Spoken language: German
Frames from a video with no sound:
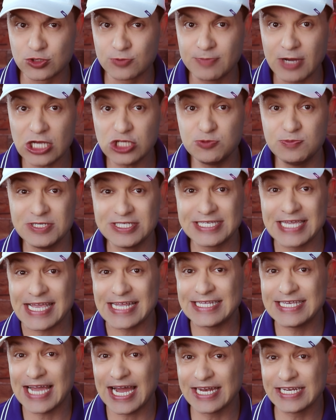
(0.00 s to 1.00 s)
Zum Beispiel
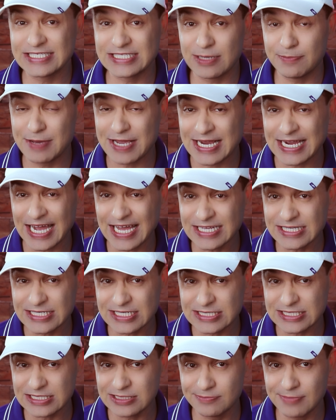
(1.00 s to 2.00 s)
trägt hier eines der
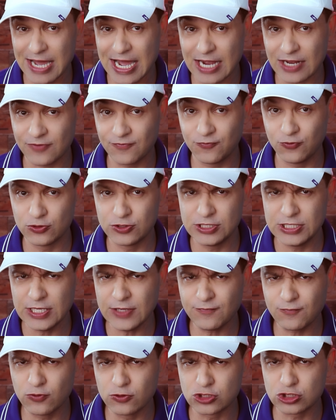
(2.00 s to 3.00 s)
bekanntesten Marken für
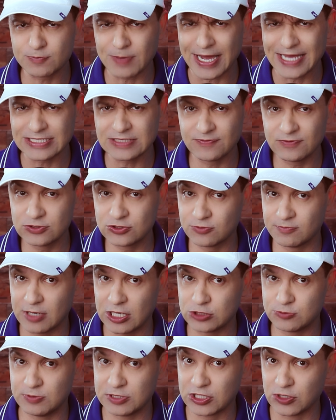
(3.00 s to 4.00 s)
Tiefkühlspeisen, wie zum
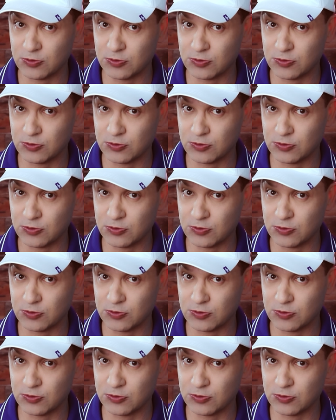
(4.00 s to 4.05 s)
Beispiel